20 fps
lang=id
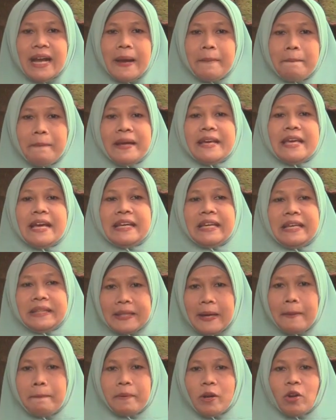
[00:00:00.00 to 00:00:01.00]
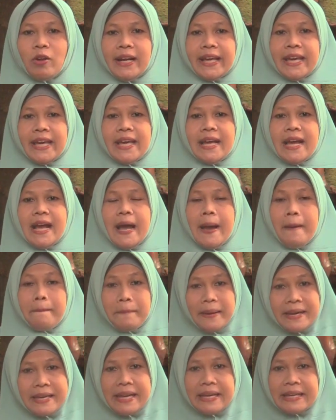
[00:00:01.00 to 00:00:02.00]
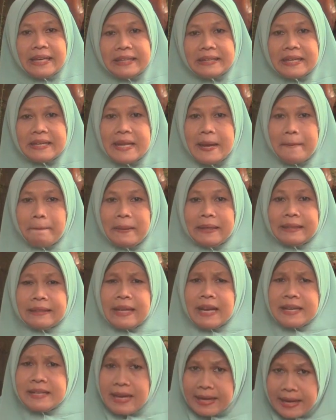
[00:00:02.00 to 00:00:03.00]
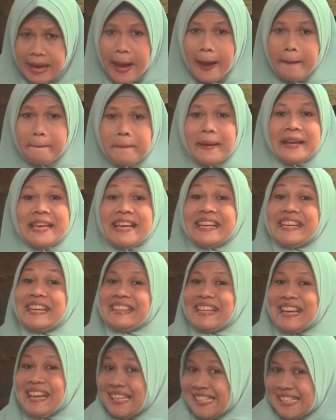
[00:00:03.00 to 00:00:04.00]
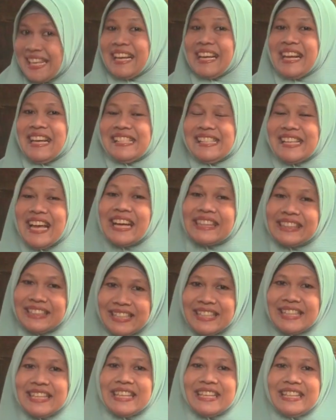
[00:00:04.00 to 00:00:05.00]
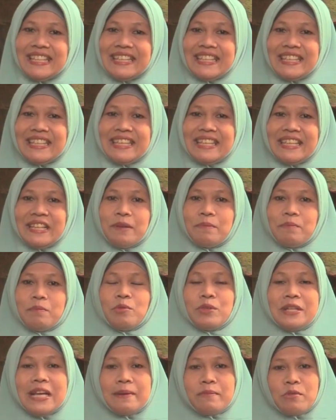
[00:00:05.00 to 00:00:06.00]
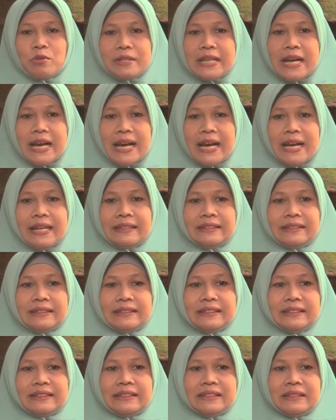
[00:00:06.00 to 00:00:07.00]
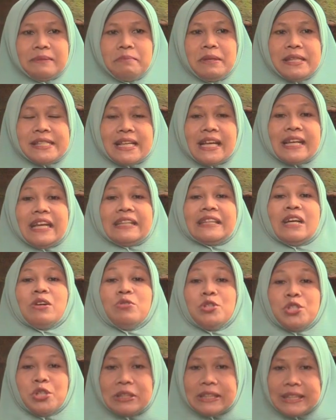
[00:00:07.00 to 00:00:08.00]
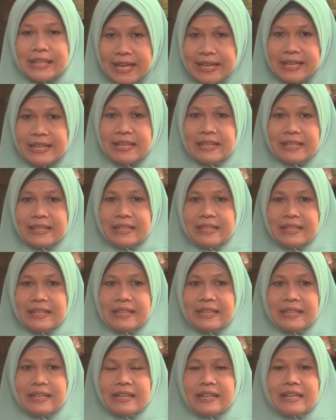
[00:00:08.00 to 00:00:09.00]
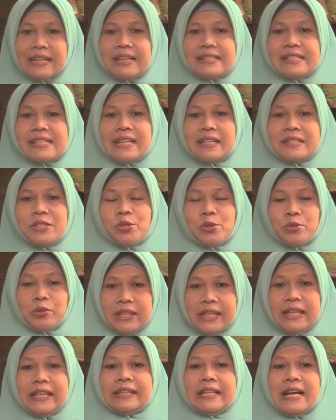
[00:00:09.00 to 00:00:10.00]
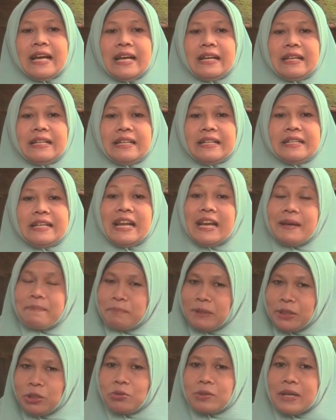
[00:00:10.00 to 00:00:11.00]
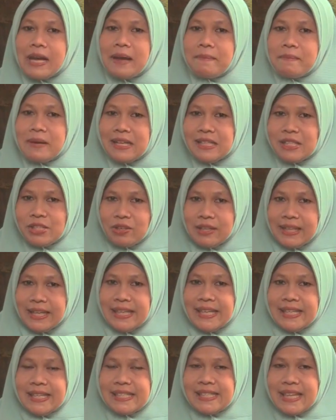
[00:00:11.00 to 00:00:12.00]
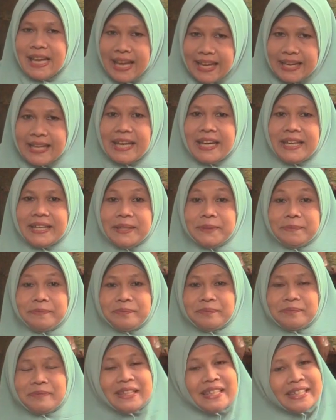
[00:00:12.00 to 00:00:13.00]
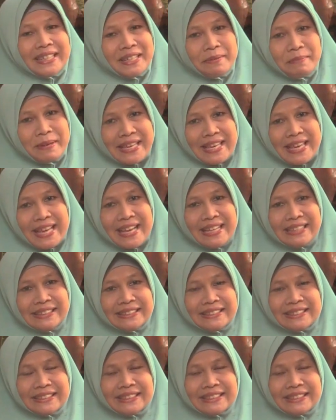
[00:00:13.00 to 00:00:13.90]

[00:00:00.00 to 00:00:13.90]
apa yang kita peroleh, apa yang kita dapatkan, dan apa yang kita rasakan saat ini. Mudah-mudahan bisa kita wujudkan rasa syukur kita dalam bentuk amal soleh sehari-hari. Demikian